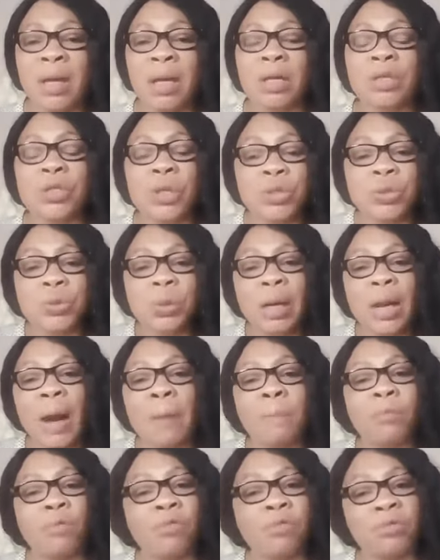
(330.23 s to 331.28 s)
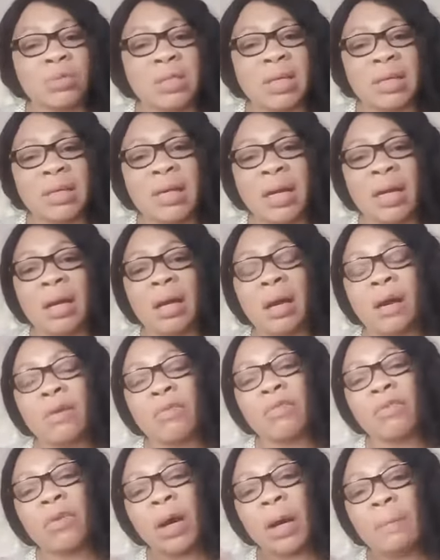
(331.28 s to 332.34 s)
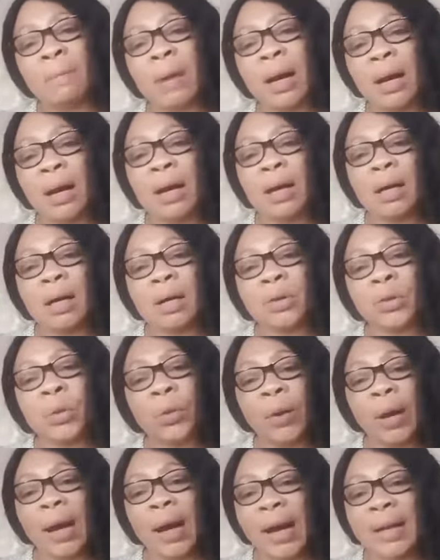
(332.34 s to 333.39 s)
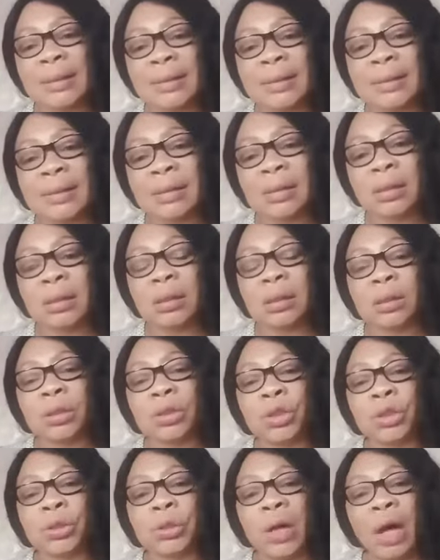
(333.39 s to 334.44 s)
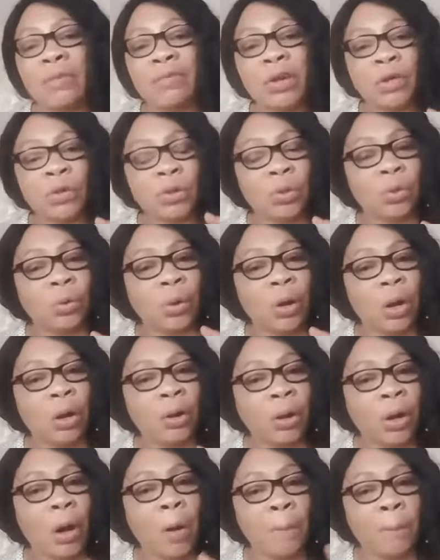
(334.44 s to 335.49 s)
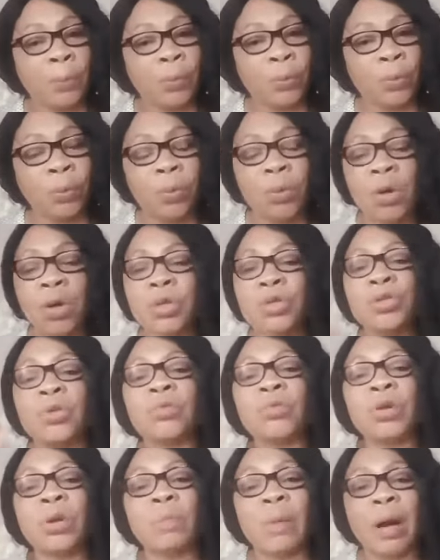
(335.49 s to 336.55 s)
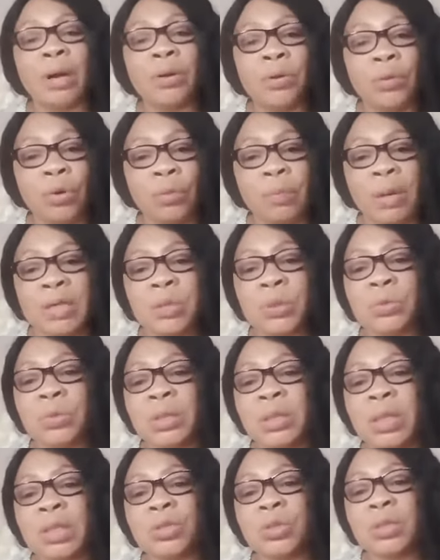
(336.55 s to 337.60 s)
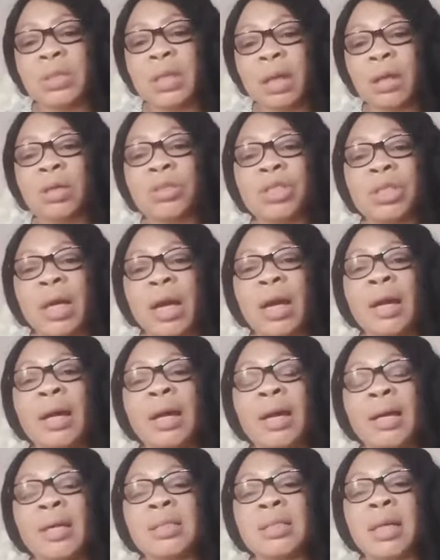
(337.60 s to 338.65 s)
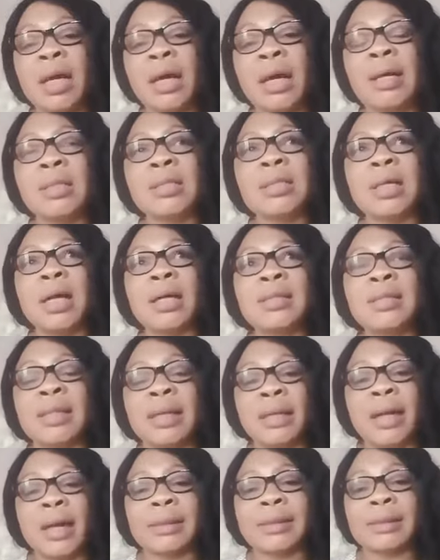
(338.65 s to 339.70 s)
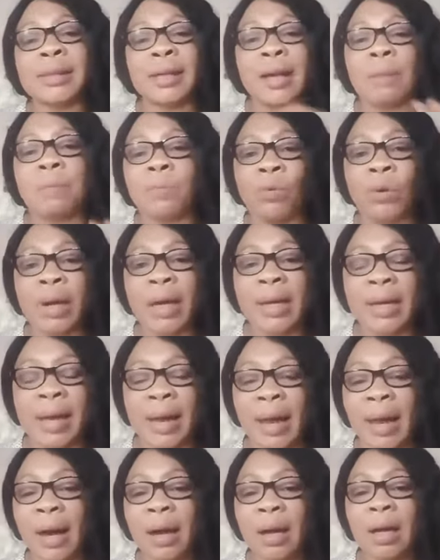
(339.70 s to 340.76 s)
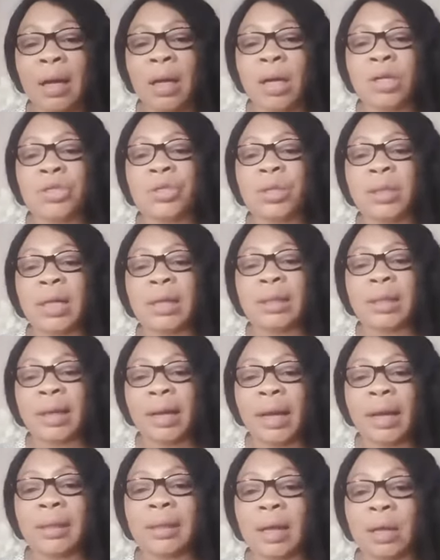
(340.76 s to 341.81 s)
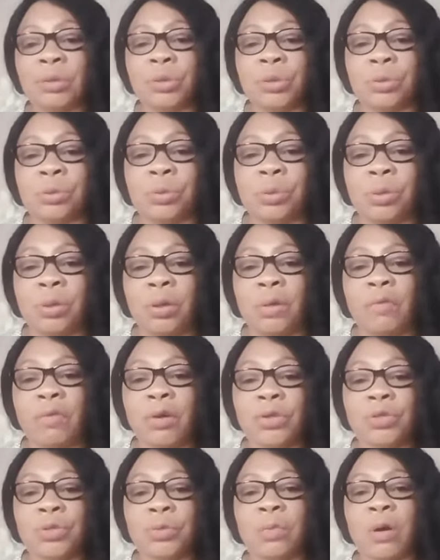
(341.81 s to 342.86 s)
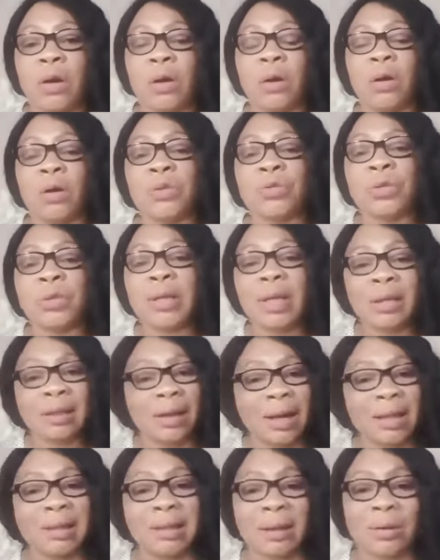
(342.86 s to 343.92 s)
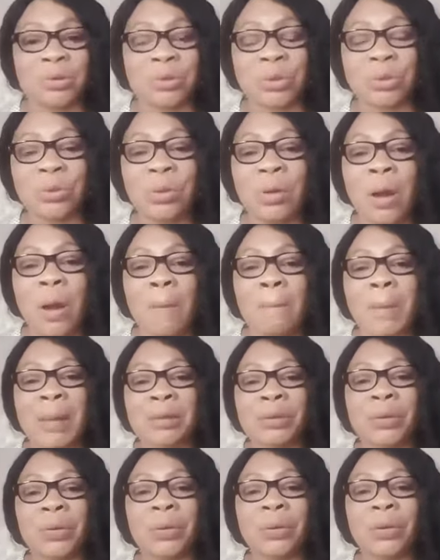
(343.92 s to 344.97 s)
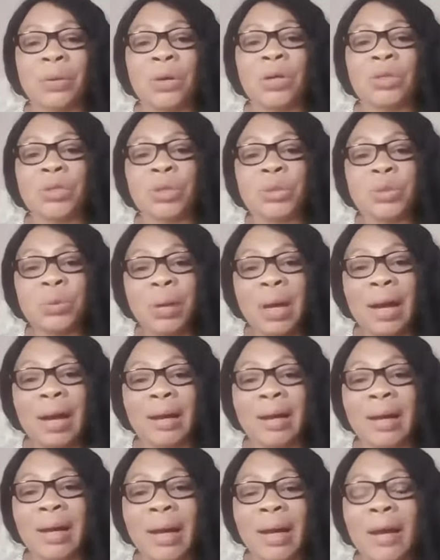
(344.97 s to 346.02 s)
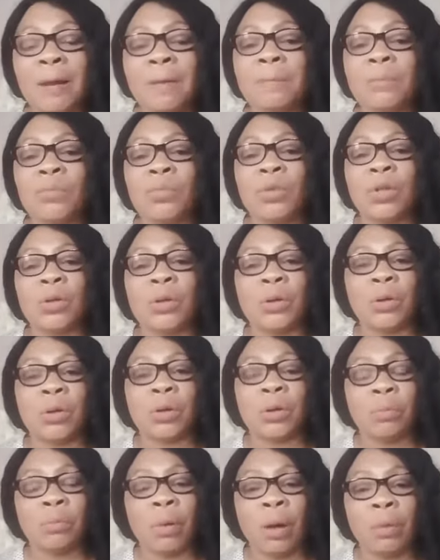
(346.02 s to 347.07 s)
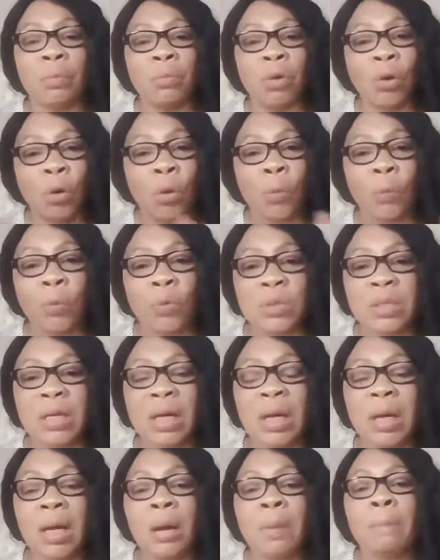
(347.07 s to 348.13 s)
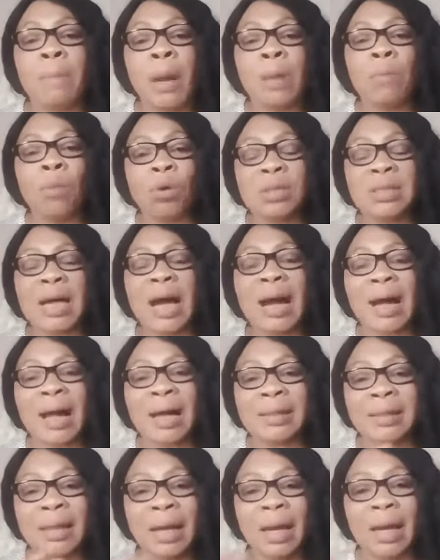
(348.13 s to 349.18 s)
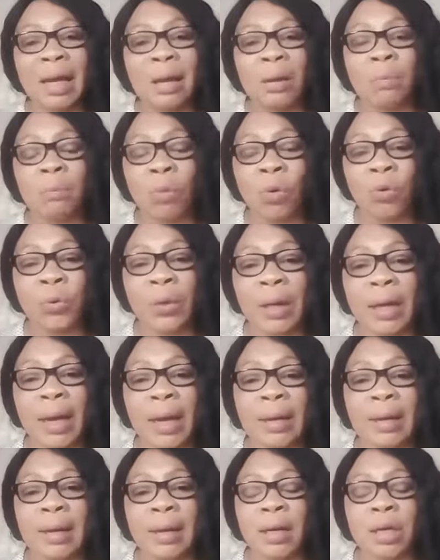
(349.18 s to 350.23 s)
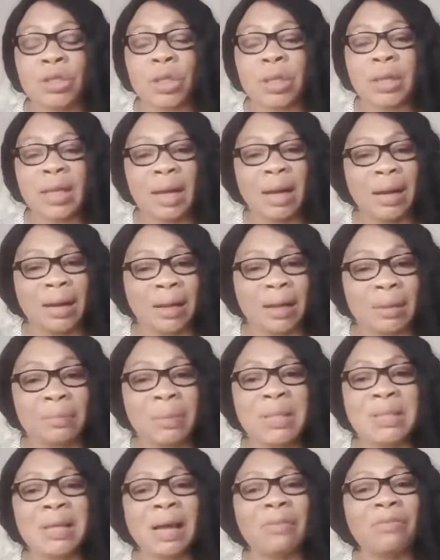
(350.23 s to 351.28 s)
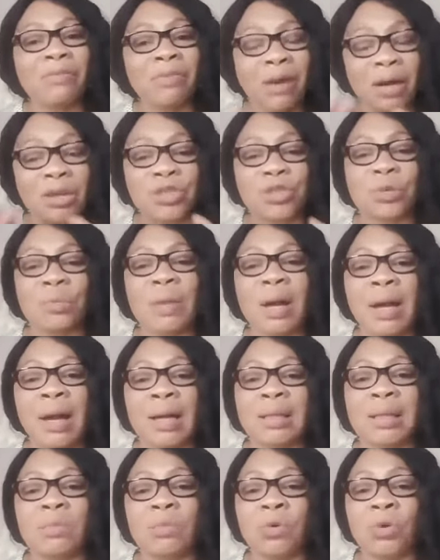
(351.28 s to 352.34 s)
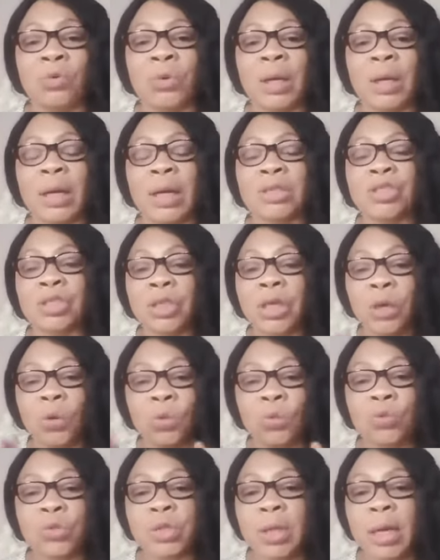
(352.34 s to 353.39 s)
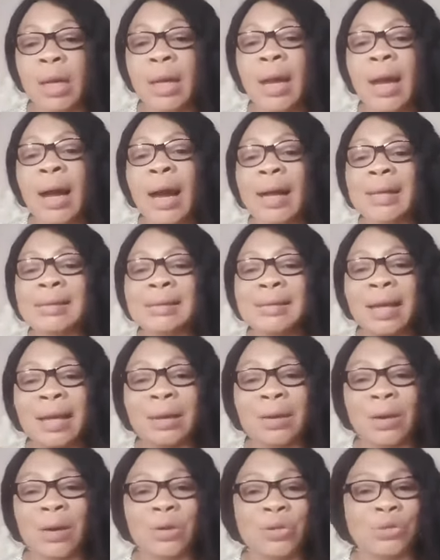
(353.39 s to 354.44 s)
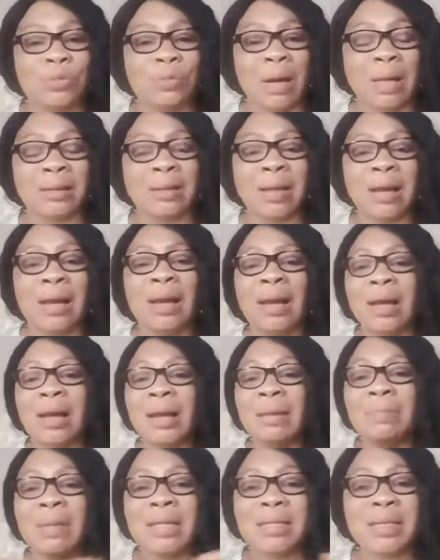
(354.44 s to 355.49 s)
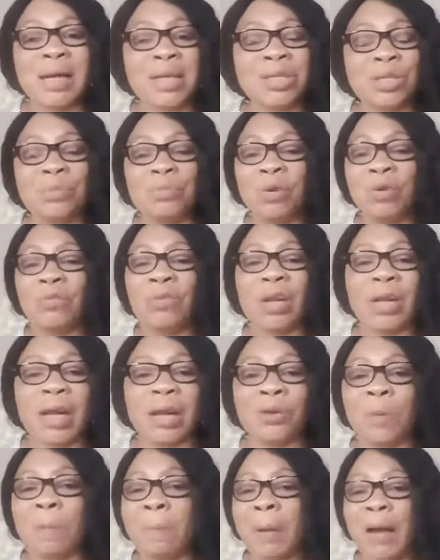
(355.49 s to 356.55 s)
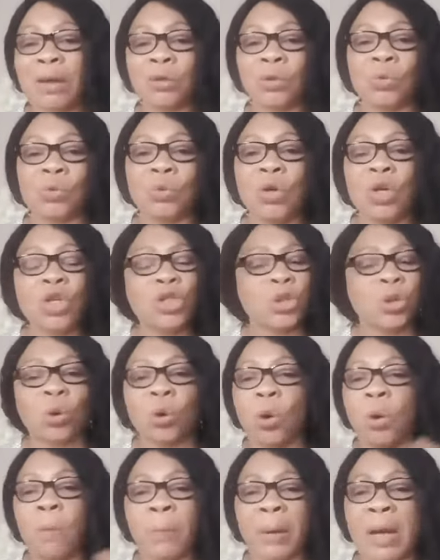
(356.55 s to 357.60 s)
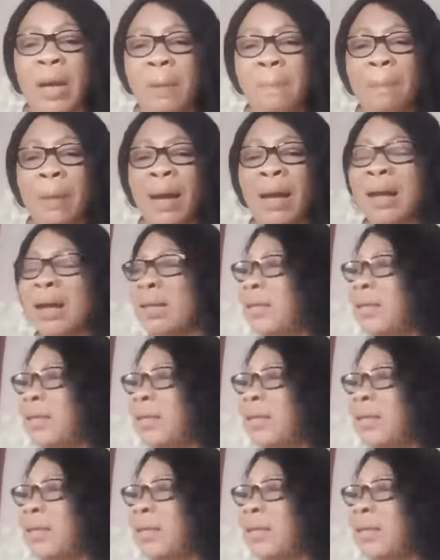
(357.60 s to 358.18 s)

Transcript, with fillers: Je suis là pour vous aider. Vraiment, de grâce, je, avec le, un cœur pur, je vous demande de m'excuser. Je sais que j'ai, j'ai, j'ai escrapolé hier. J'étais très tendue, franchement. J'étais très tendue parce que je suis allée euh, me reposer, mais ça a gâté mon week-end. J'étais à ça a franchement gâté mon week-end. J'étais couchée à 5 heures du matin, les messages qui me venaient de partout, je ne comprenais pas.